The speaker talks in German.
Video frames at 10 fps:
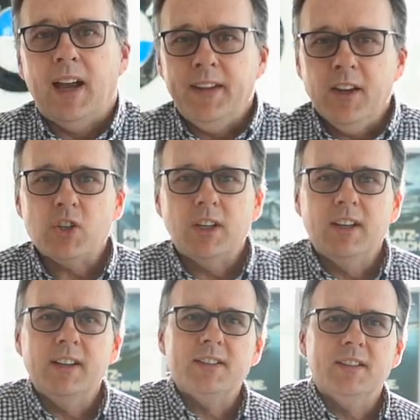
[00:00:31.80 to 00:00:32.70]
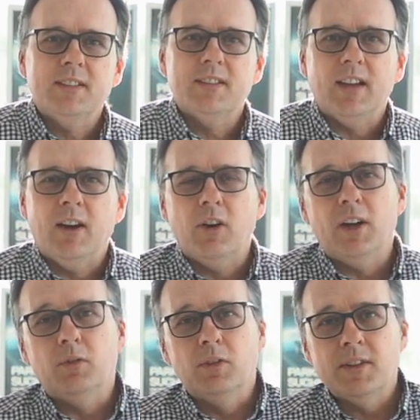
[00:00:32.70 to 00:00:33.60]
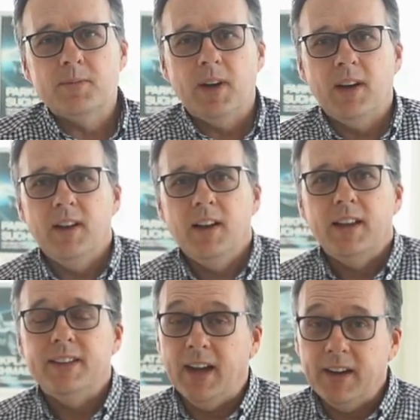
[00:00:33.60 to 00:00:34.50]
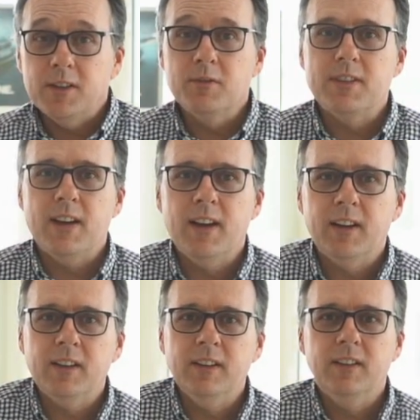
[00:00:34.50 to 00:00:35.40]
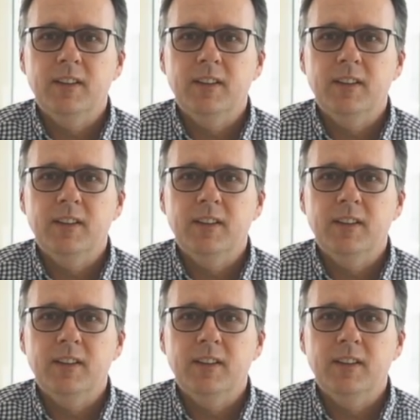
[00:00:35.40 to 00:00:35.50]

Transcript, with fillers: An der Stelle ist es auch an uns mal Danke zu sagen.